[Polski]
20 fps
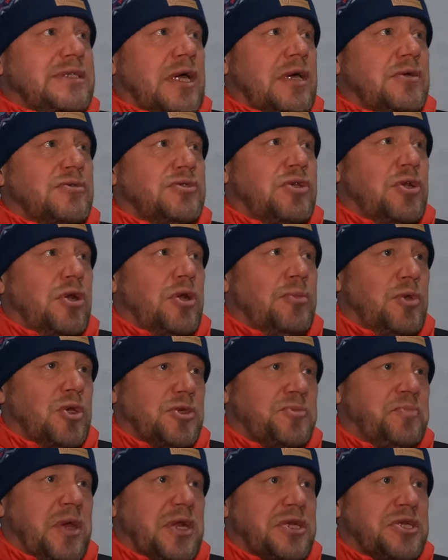z Austrią,
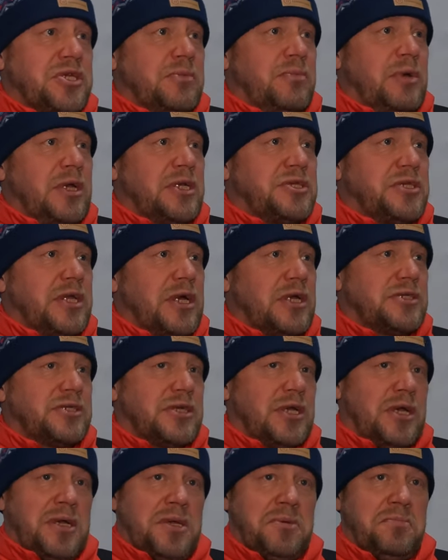już pierwszy mecz,
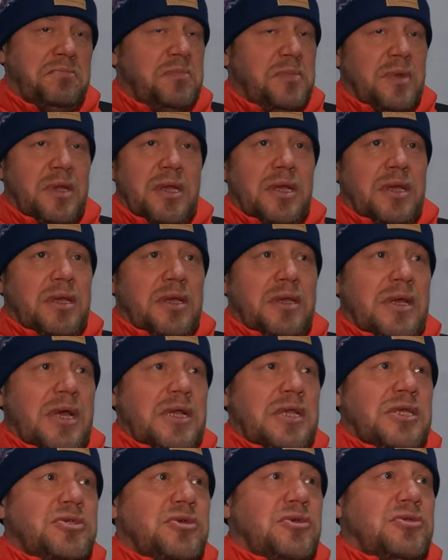także
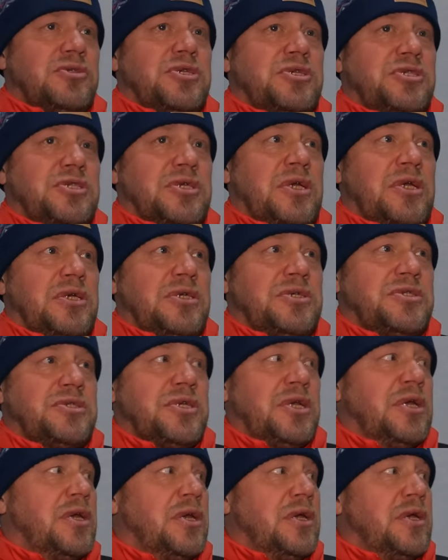ja nie sądzę, że,
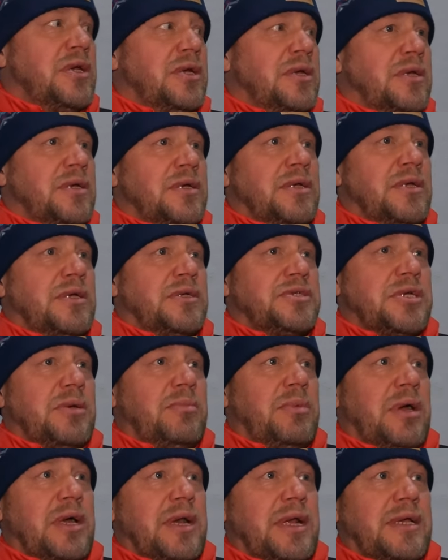że
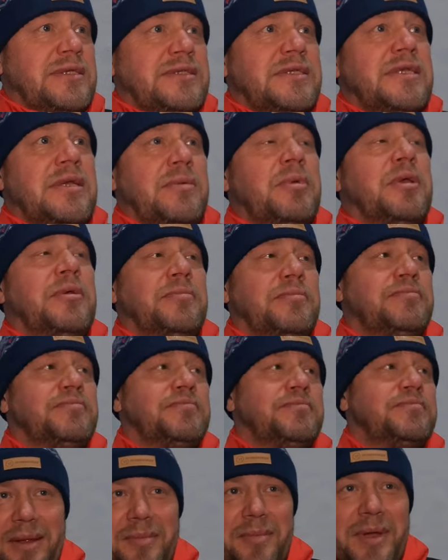trzeba grać z
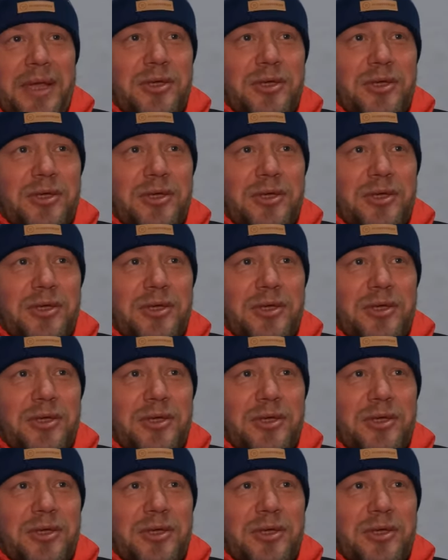nimi.